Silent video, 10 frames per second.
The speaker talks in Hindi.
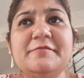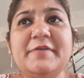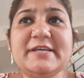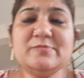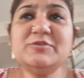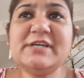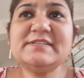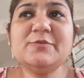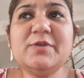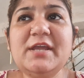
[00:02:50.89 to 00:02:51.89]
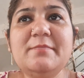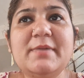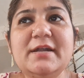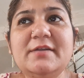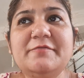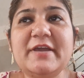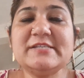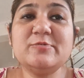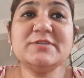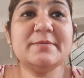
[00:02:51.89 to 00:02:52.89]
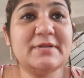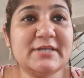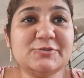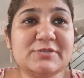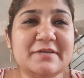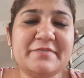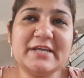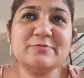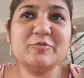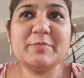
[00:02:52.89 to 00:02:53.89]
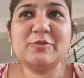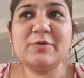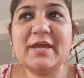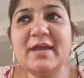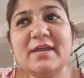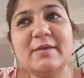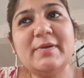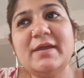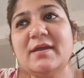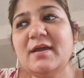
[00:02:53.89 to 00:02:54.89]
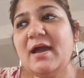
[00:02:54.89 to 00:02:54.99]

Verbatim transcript: फेसबुक जैसा तो नहीं बट फेसबुक से मिलता जुलता है फेसबुक में तो ये है कि भाई